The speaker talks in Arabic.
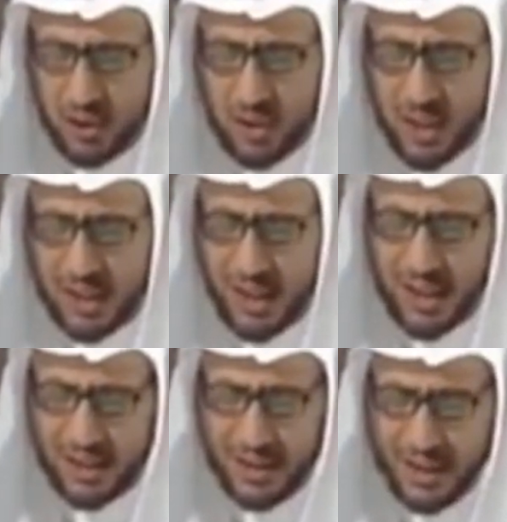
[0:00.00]
هناك
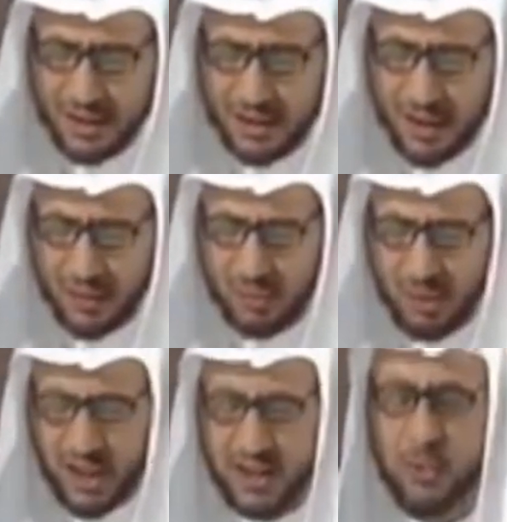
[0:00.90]
عادة عندهم
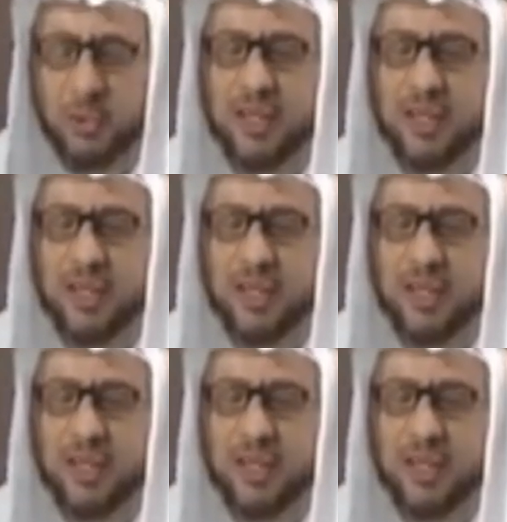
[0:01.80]
بأنه